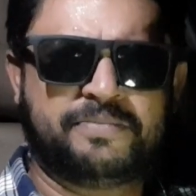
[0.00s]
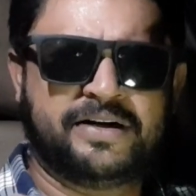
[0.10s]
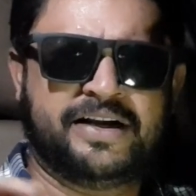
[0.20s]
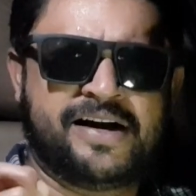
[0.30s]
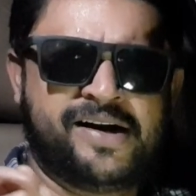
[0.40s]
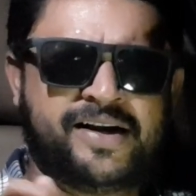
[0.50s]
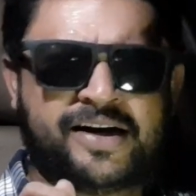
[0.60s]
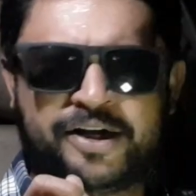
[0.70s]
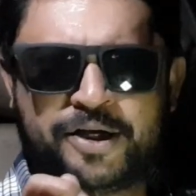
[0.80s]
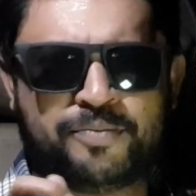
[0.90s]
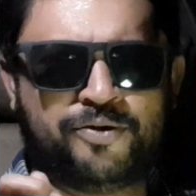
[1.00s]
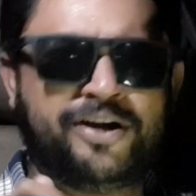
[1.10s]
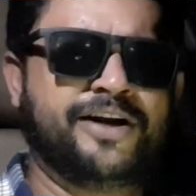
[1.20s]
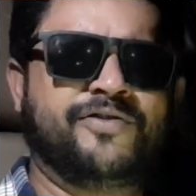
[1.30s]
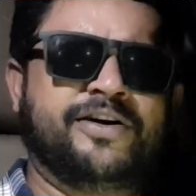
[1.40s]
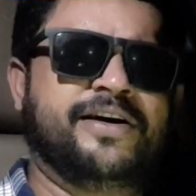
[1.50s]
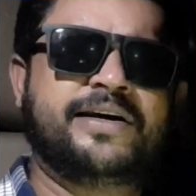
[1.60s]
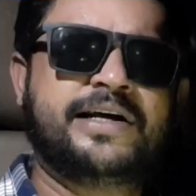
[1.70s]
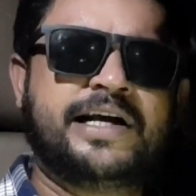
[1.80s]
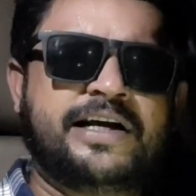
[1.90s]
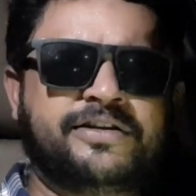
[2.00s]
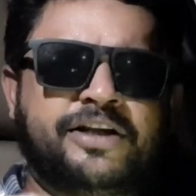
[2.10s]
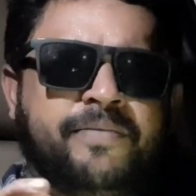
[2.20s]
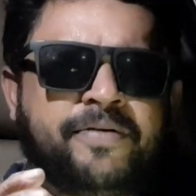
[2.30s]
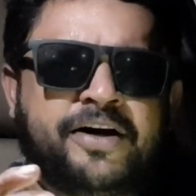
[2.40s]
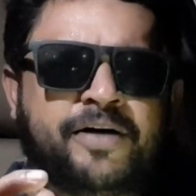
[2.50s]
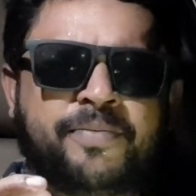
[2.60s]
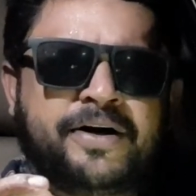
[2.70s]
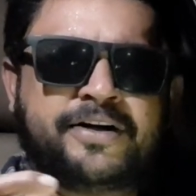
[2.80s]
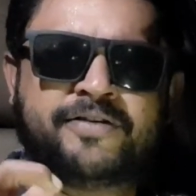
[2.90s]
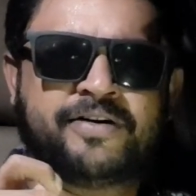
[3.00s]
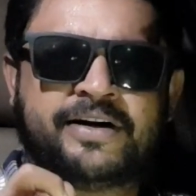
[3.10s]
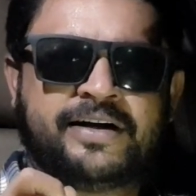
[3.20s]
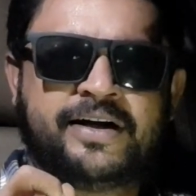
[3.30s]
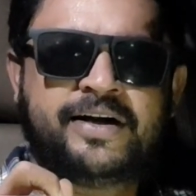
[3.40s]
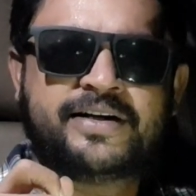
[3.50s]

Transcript: பட் யானையை அடிக்க முடியல அவனால் திரும்பி ரெண்டு பேர் ரிட்டர்ன் வராங்க